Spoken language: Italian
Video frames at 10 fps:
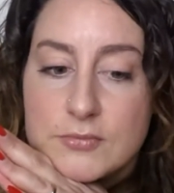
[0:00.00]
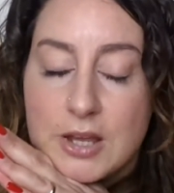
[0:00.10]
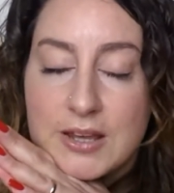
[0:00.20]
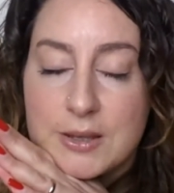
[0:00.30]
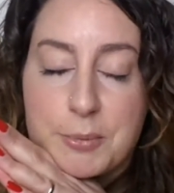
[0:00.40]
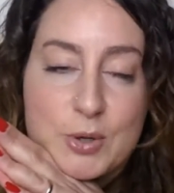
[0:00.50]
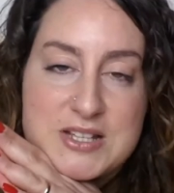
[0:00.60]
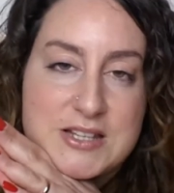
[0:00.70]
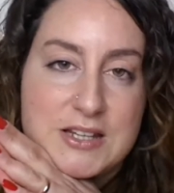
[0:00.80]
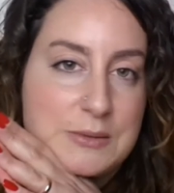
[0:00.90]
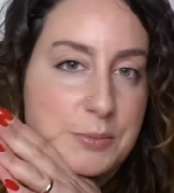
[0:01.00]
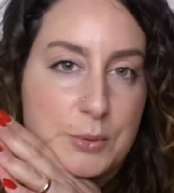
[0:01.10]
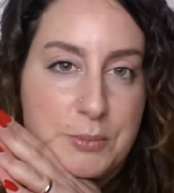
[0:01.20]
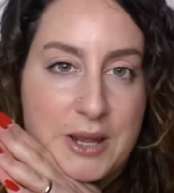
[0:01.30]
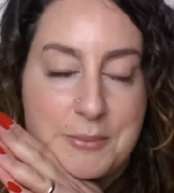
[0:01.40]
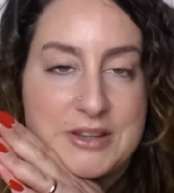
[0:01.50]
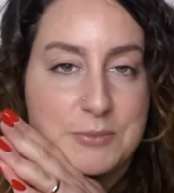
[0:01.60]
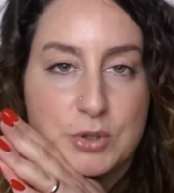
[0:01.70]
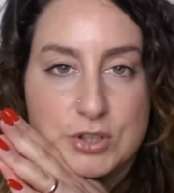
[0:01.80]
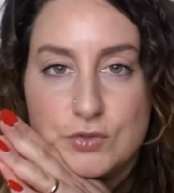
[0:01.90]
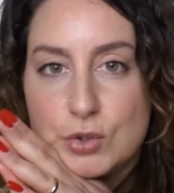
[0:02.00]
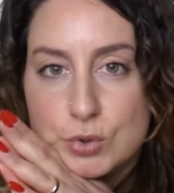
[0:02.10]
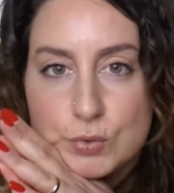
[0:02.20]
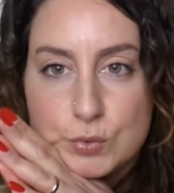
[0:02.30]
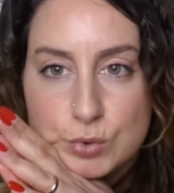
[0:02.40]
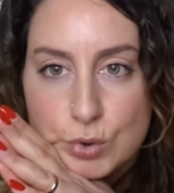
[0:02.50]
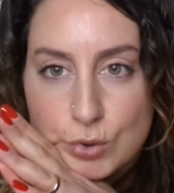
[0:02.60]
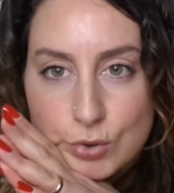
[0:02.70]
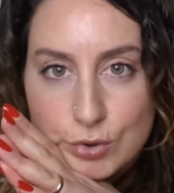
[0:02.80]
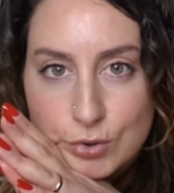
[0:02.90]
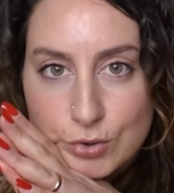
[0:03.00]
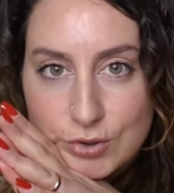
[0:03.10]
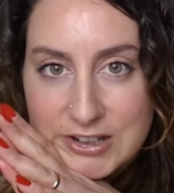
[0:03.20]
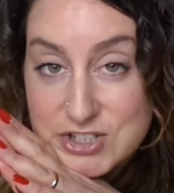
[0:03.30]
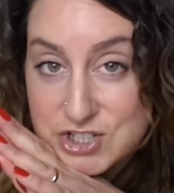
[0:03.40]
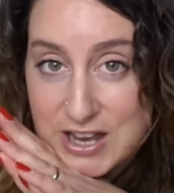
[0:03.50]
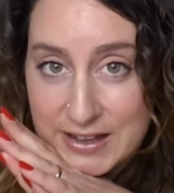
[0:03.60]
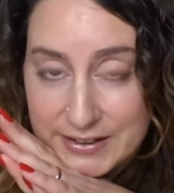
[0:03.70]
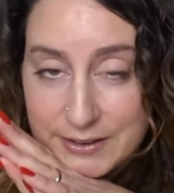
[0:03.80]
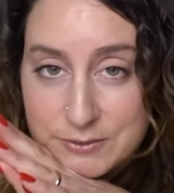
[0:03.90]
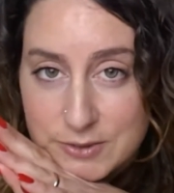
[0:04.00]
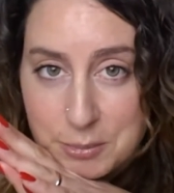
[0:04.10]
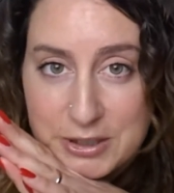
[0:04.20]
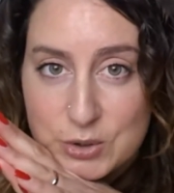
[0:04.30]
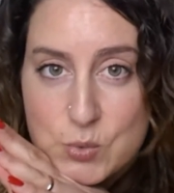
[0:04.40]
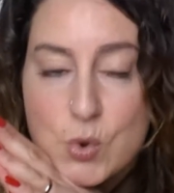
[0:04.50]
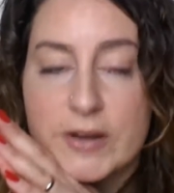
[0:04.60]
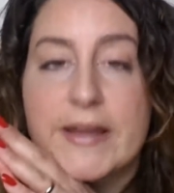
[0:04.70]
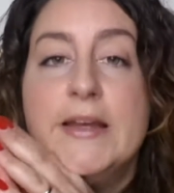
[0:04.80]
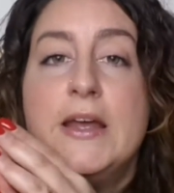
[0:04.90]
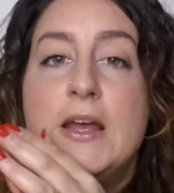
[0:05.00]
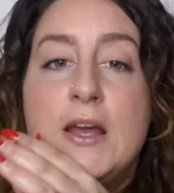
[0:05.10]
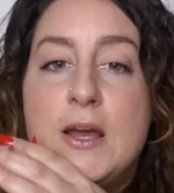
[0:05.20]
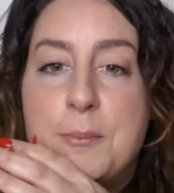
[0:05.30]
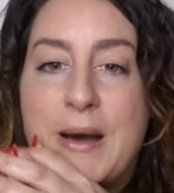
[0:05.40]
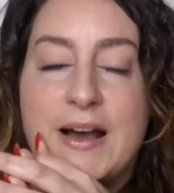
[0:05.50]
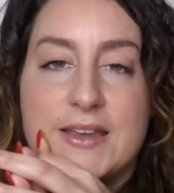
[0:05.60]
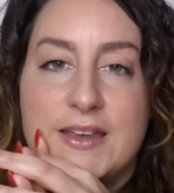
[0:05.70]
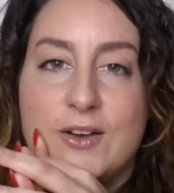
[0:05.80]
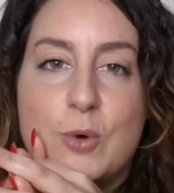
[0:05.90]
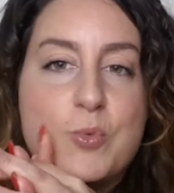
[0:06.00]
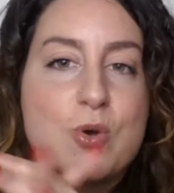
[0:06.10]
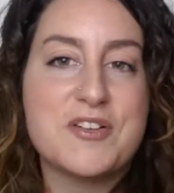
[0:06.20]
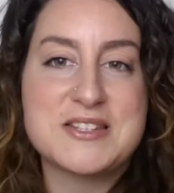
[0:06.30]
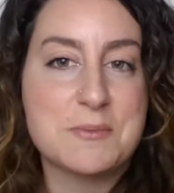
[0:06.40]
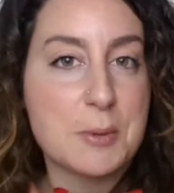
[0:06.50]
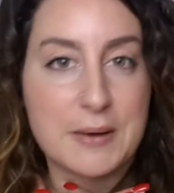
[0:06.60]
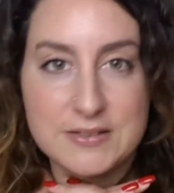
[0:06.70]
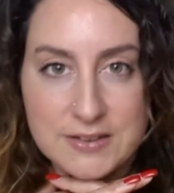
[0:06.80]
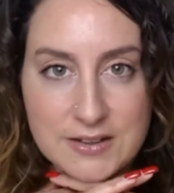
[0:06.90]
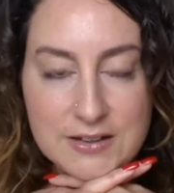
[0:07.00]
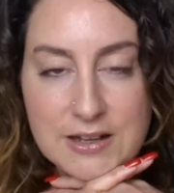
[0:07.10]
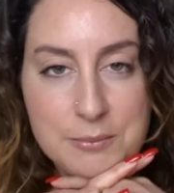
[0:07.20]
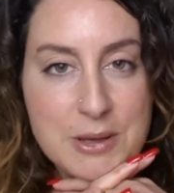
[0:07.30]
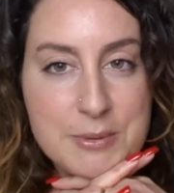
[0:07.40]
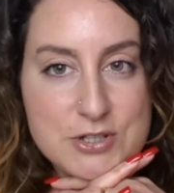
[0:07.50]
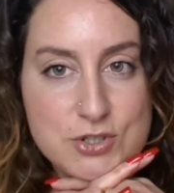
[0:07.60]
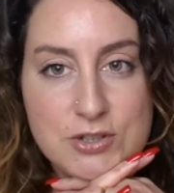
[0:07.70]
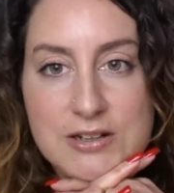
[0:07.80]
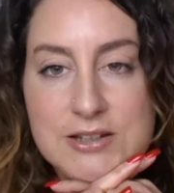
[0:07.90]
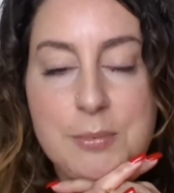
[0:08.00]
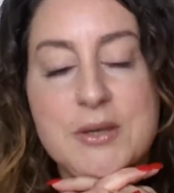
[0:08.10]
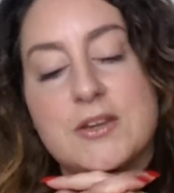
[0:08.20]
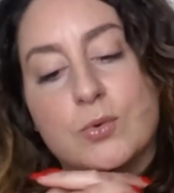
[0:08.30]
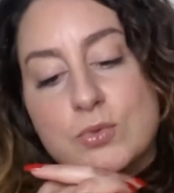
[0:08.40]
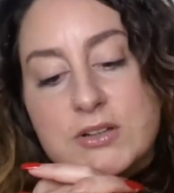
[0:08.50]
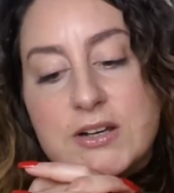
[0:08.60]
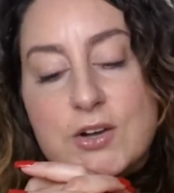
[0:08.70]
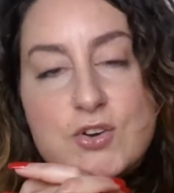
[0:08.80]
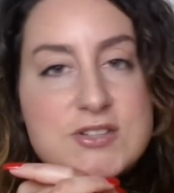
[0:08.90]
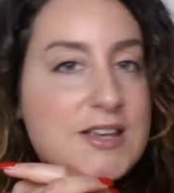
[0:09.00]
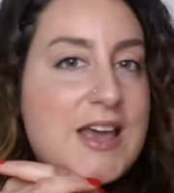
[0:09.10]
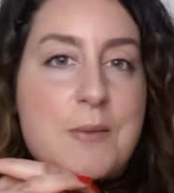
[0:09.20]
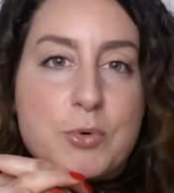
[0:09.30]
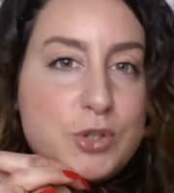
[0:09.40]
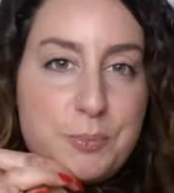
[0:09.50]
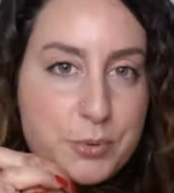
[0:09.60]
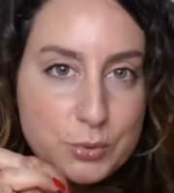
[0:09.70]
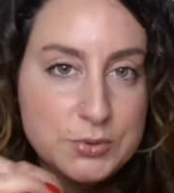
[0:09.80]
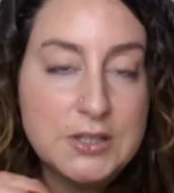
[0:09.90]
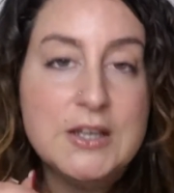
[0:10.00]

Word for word: eh, che per una serie di problemi e di motivi ho dovuto lasciare a malincuore, ma che comunque fa sempre parte della mia personalità perché è una delle cose che amo di più